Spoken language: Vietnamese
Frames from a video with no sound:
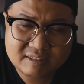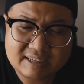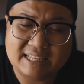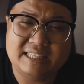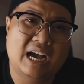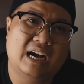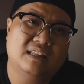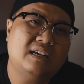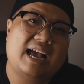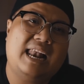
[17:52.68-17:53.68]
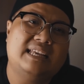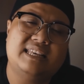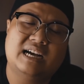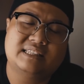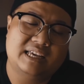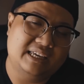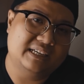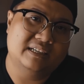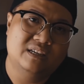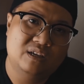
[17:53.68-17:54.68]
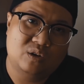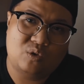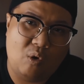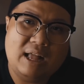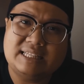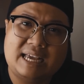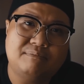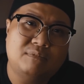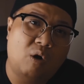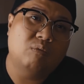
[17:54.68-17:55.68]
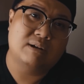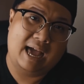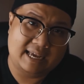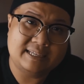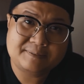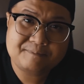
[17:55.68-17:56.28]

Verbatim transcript: là nhờ tất cả là nhờ tiền của anh em hùng lại